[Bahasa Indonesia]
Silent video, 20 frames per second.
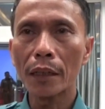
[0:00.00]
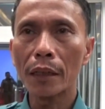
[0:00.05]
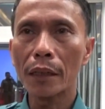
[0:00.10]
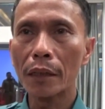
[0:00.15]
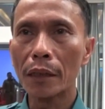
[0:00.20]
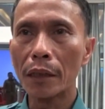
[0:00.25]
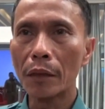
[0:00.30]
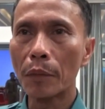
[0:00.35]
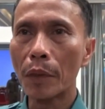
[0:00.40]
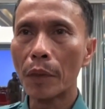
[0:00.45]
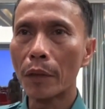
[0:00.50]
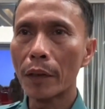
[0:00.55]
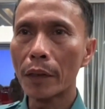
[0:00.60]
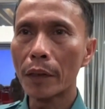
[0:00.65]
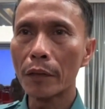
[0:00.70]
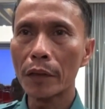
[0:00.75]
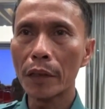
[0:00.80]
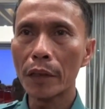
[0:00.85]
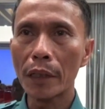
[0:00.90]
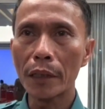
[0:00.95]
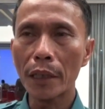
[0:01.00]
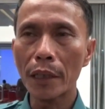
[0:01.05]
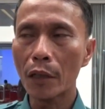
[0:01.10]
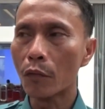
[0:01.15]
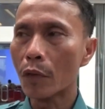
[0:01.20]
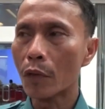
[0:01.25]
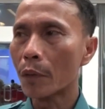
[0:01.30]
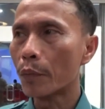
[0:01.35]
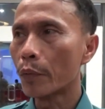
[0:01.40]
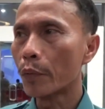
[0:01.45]
di bawah itu sekitar
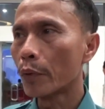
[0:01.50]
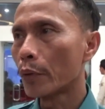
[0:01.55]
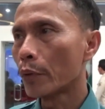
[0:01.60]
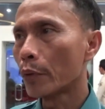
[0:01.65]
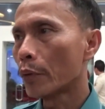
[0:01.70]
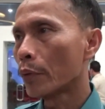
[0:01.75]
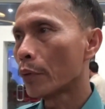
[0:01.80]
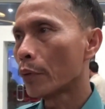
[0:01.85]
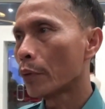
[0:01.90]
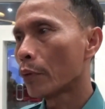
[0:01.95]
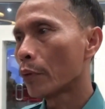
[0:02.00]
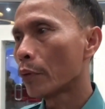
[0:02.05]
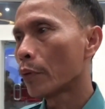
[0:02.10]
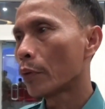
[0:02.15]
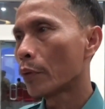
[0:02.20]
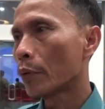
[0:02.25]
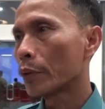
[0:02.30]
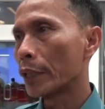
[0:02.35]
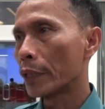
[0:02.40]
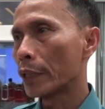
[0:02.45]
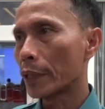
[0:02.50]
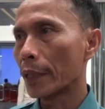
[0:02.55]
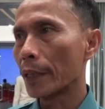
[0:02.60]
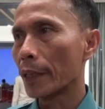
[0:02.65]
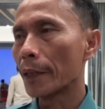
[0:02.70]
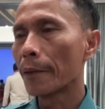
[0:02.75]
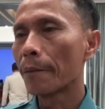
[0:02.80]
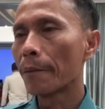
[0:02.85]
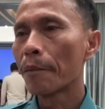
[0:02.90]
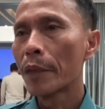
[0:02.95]
20 desa.
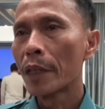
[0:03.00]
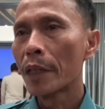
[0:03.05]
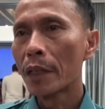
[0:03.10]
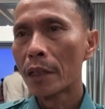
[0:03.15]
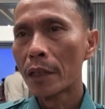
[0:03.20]
Hmm.